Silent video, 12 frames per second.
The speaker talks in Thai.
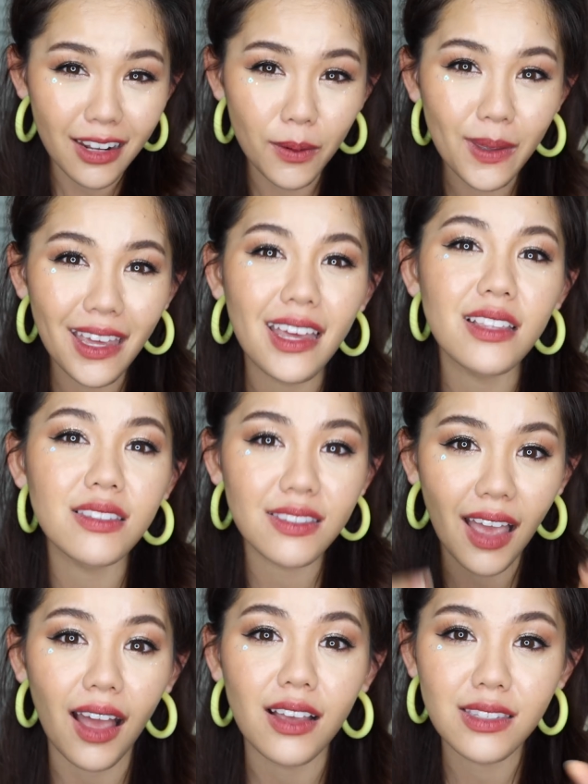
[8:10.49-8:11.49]
เดี๋ยวพีท
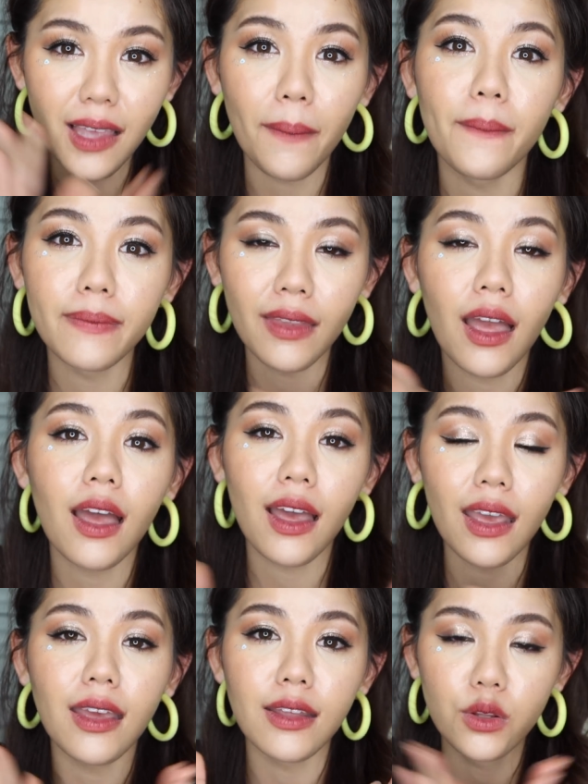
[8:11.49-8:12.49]
จะซับหน้า
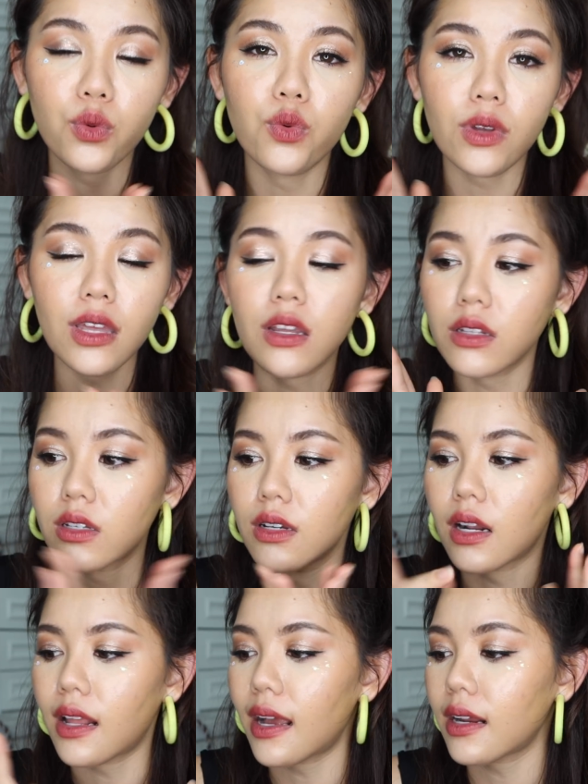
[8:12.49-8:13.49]
ให้ดูอีกหนึ่ง
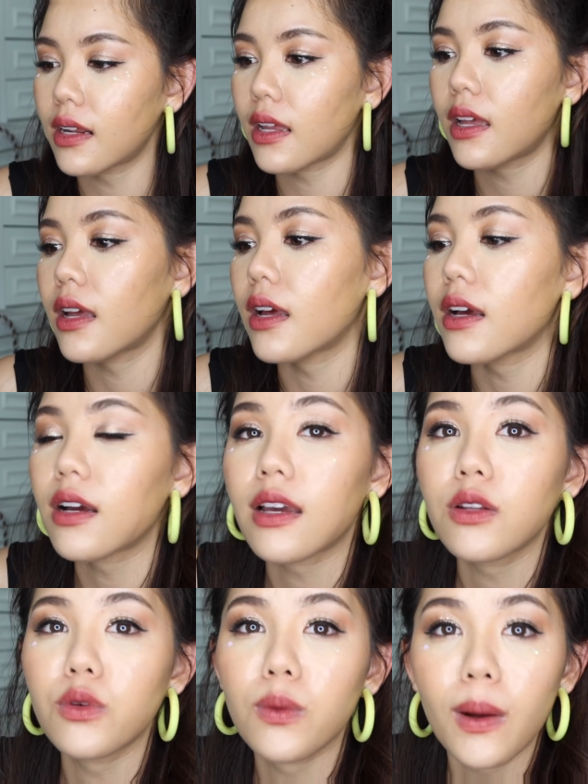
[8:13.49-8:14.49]
ครั้งนะคะ
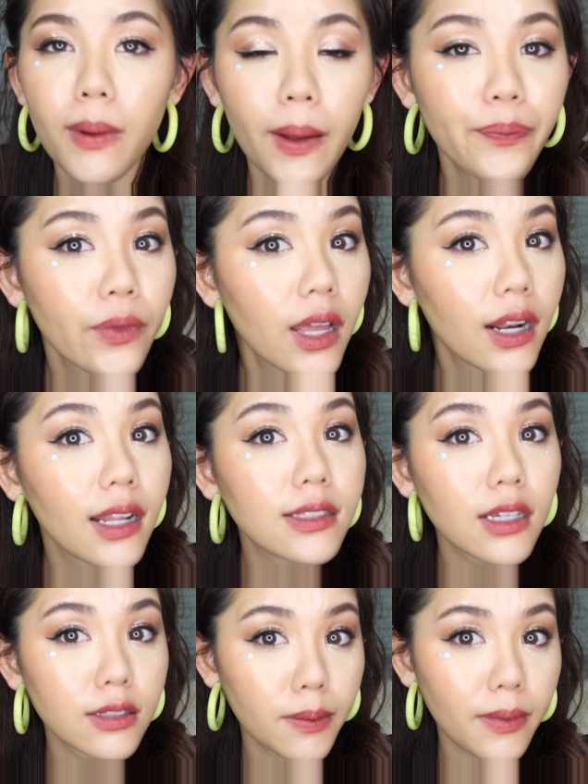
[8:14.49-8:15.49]
ให้ดูว่าแบบหลัง
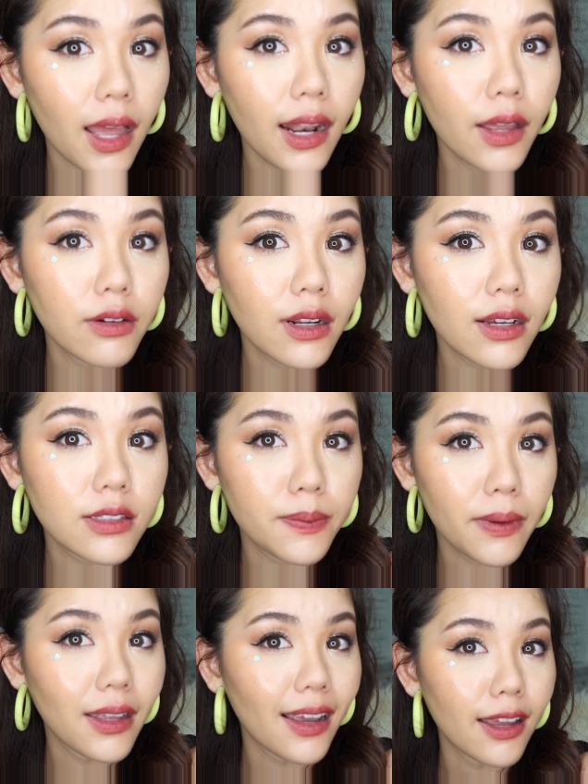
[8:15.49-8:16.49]
จากซับหน้าแล้วหน้าจะ
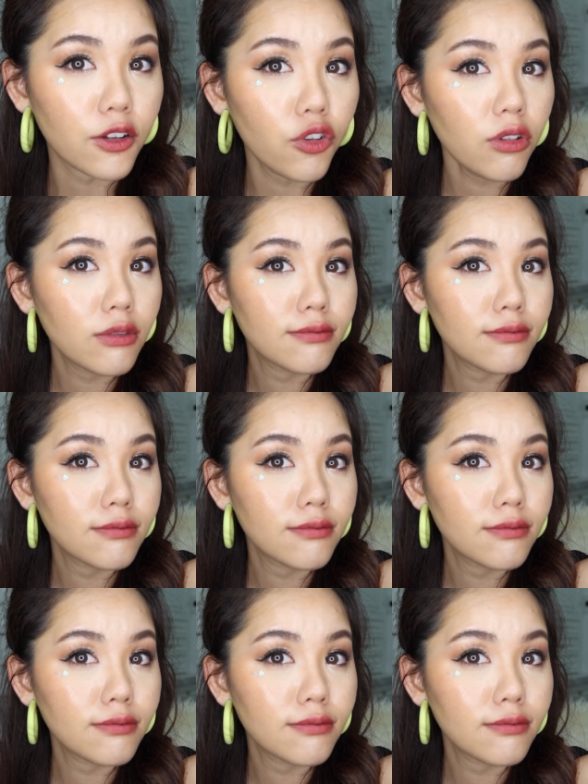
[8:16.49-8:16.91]
เป็นยังไงเนาะ